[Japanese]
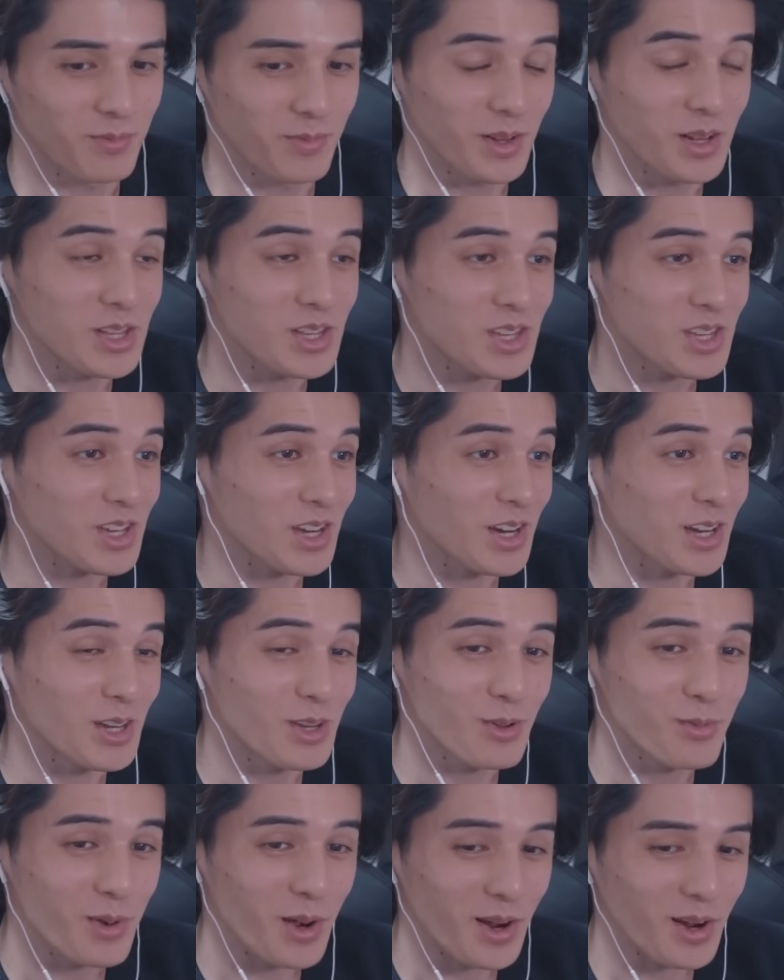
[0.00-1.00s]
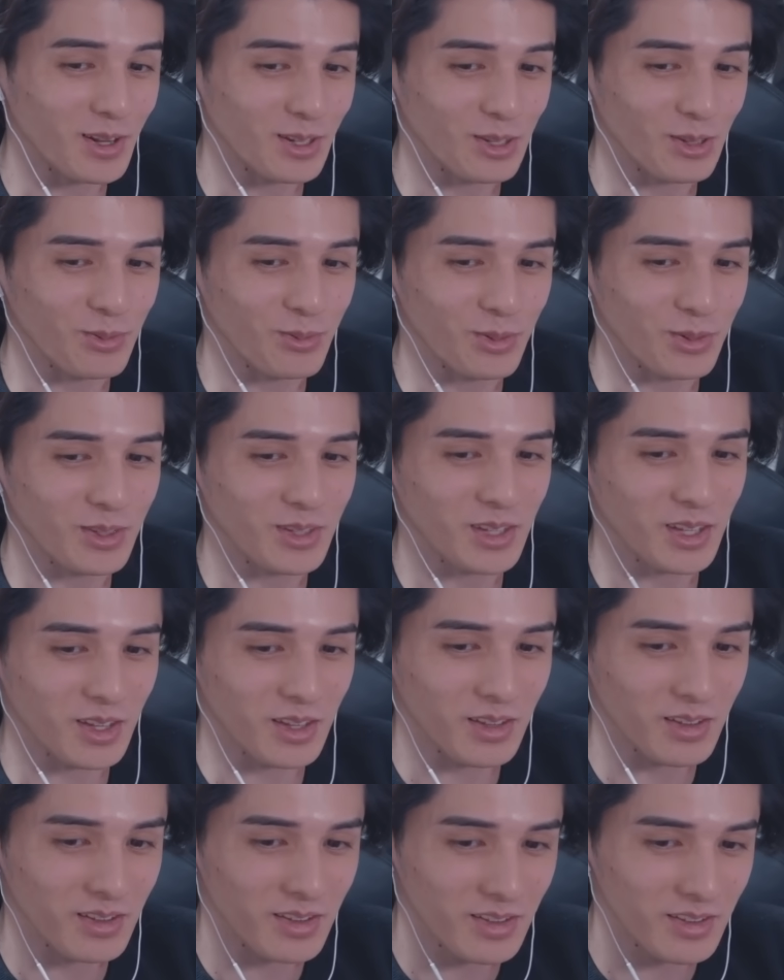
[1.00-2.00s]
めっちゃ理由バカと思って。
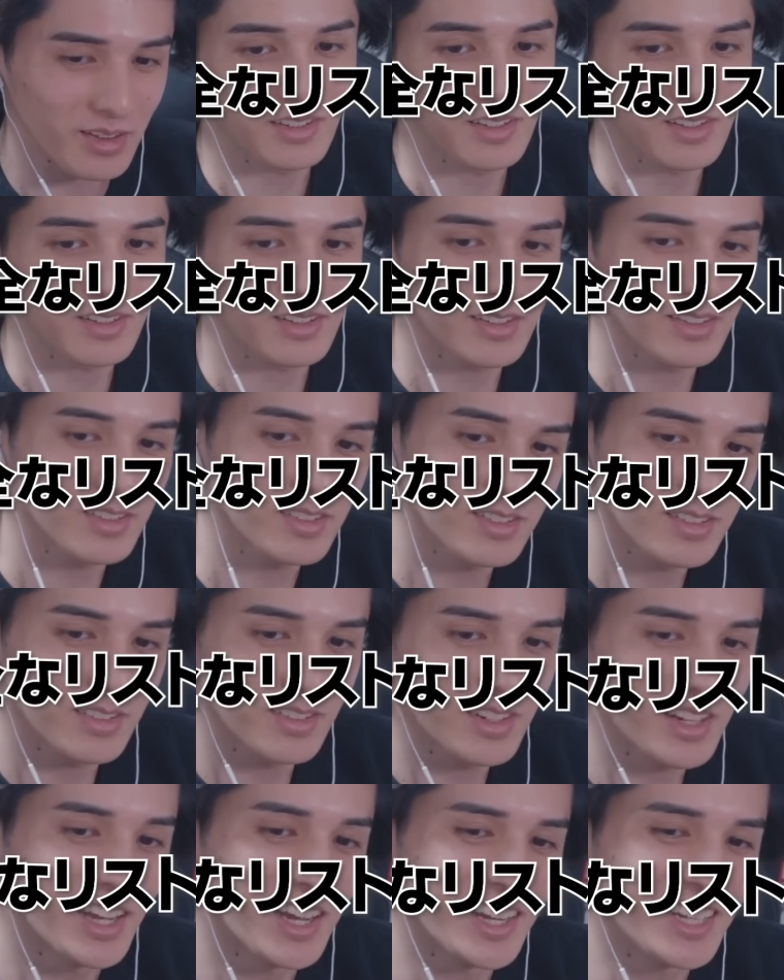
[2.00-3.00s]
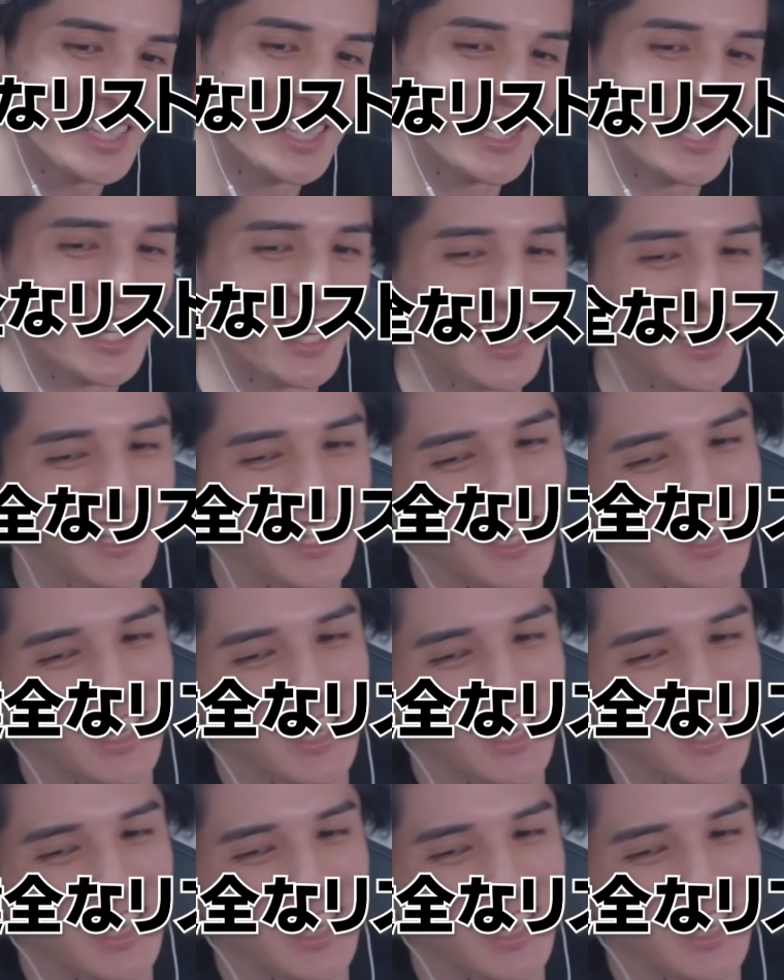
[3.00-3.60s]
健全な